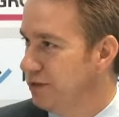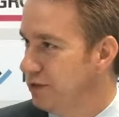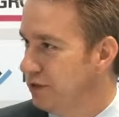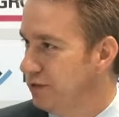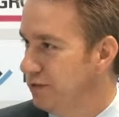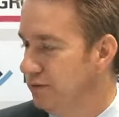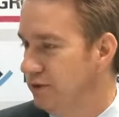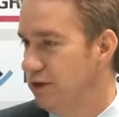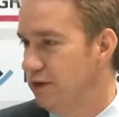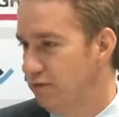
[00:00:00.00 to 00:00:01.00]
Löten, mhm.
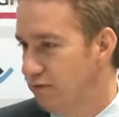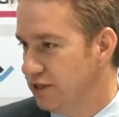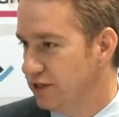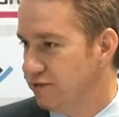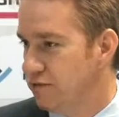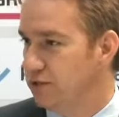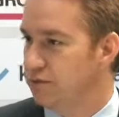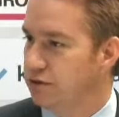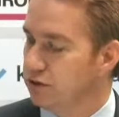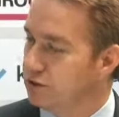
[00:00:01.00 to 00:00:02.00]
was dann wieder mit den